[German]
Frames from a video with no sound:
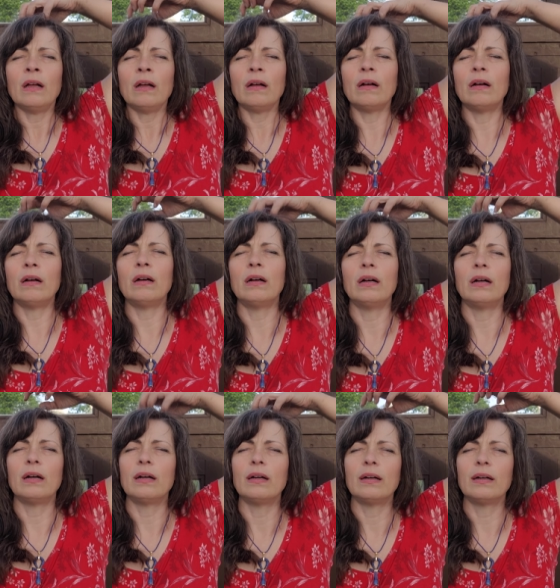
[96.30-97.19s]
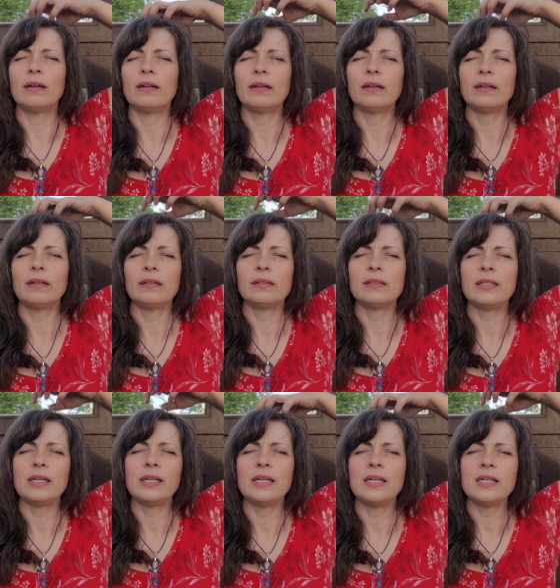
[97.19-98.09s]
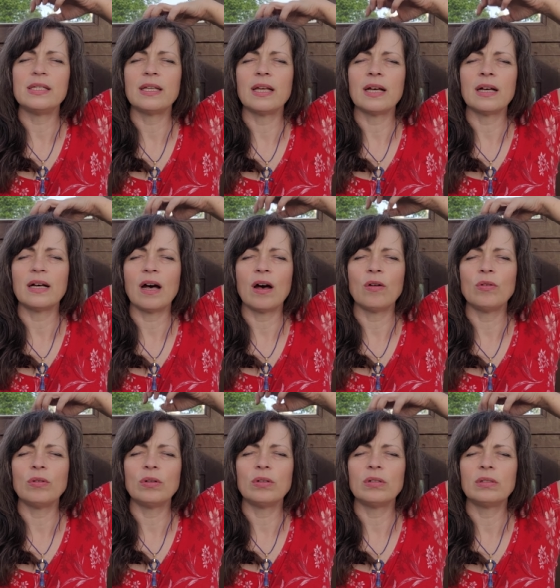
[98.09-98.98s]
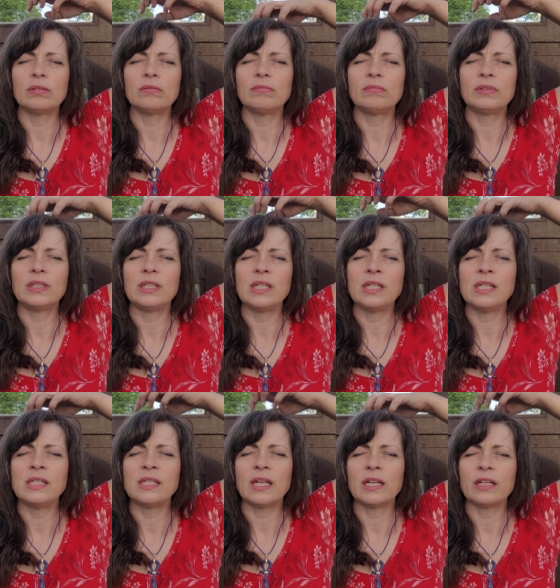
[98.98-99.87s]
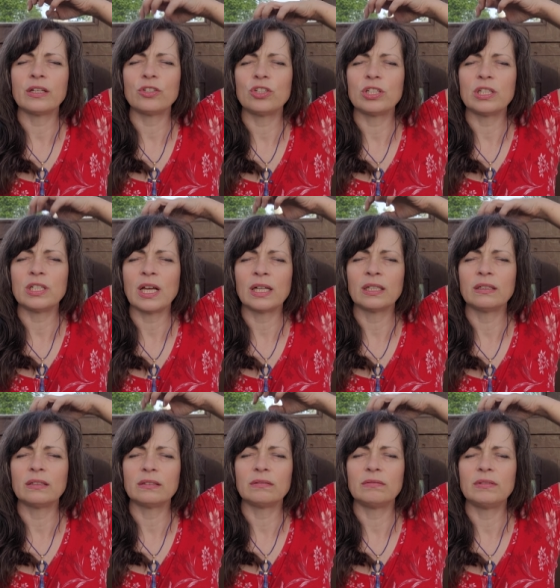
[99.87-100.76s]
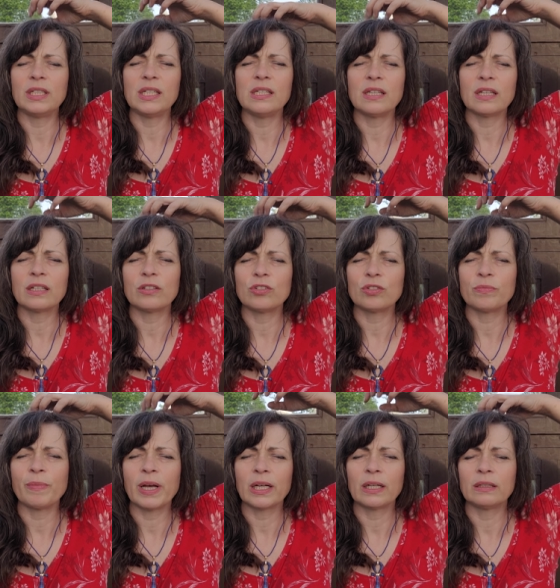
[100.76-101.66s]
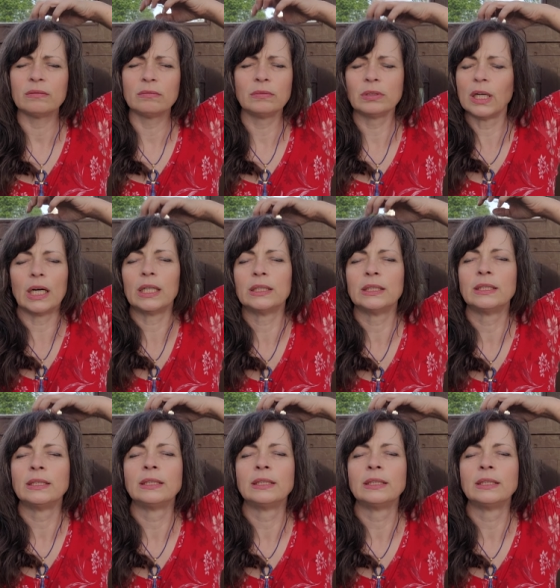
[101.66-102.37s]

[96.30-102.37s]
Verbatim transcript: Oh, dieser Rauch, dieser Gestank, dieser Geschmack. Boah.